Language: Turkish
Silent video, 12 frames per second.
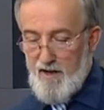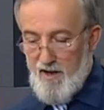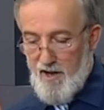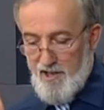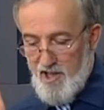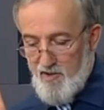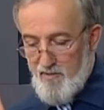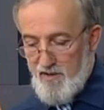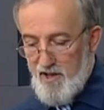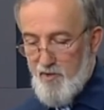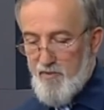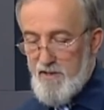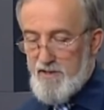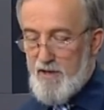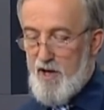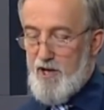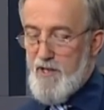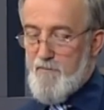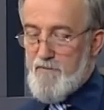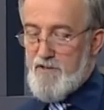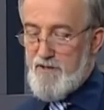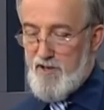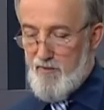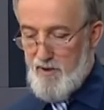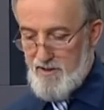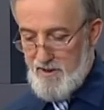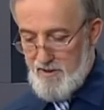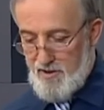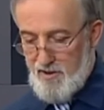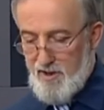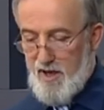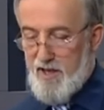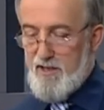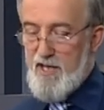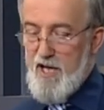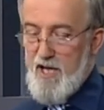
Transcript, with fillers: Ali bin Ebi Talib'tir namazı kılan